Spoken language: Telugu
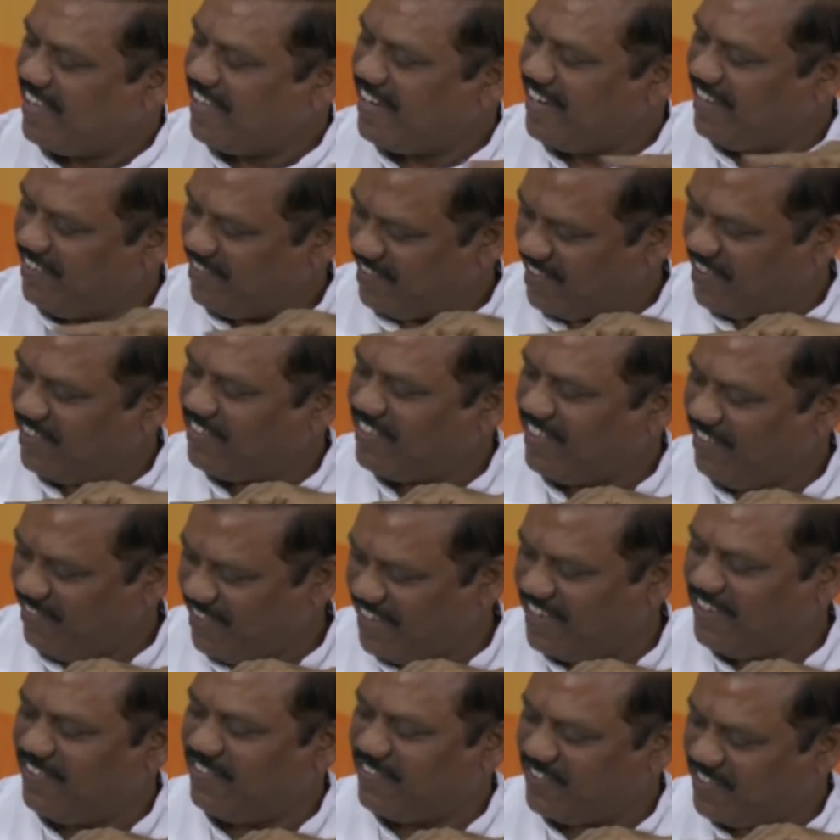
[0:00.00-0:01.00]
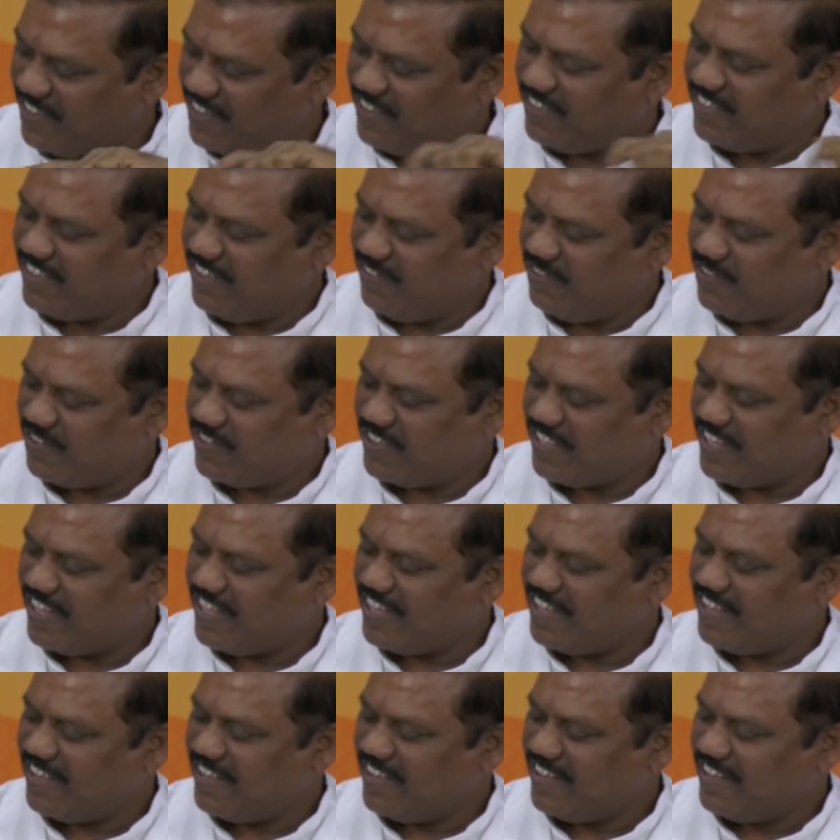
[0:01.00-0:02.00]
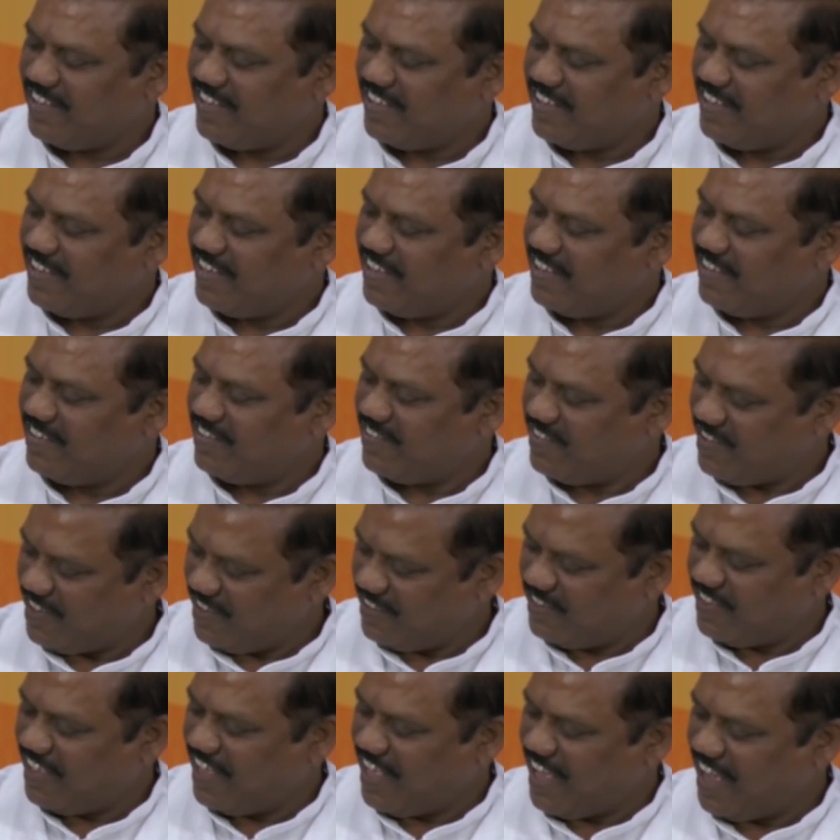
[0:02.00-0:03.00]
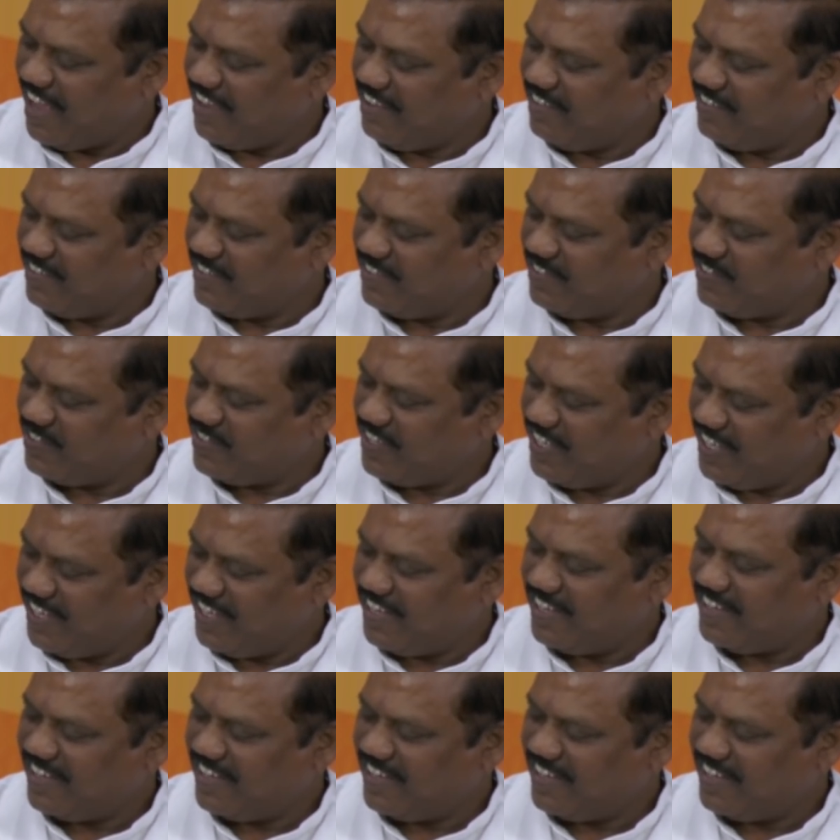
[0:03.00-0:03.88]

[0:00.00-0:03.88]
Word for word: అరే చేస్తాం చేస్తాం వస్తాం చేస్తా ఆగదు వస్తా